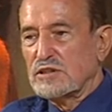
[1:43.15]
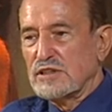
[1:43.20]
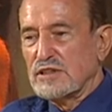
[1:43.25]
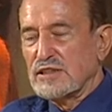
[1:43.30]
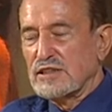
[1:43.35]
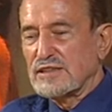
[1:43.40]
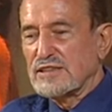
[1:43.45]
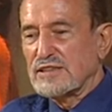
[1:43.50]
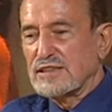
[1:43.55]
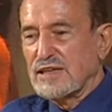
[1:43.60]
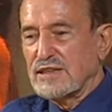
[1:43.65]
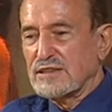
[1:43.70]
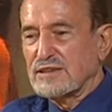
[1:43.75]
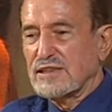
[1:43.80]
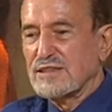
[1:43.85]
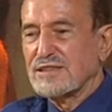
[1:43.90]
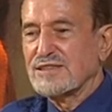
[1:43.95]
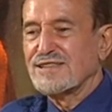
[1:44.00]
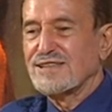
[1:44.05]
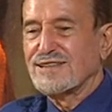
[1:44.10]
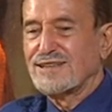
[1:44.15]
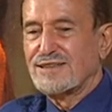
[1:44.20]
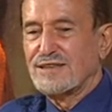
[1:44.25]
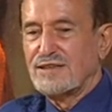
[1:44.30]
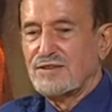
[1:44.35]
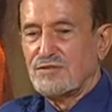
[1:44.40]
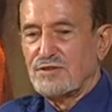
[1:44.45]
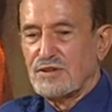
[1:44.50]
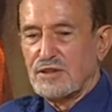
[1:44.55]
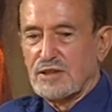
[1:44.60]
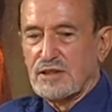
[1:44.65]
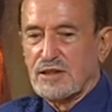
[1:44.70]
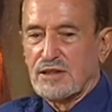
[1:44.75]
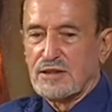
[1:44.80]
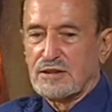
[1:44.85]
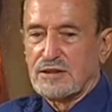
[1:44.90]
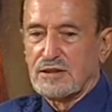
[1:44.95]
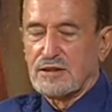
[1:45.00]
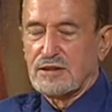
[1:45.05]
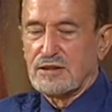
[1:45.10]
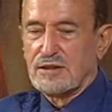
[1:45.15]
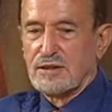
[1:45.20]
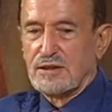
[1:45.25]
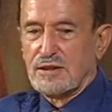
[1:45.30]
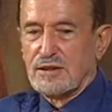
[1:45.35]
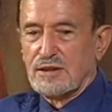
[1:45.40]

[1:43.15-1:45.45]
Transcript: sia stata sacrificata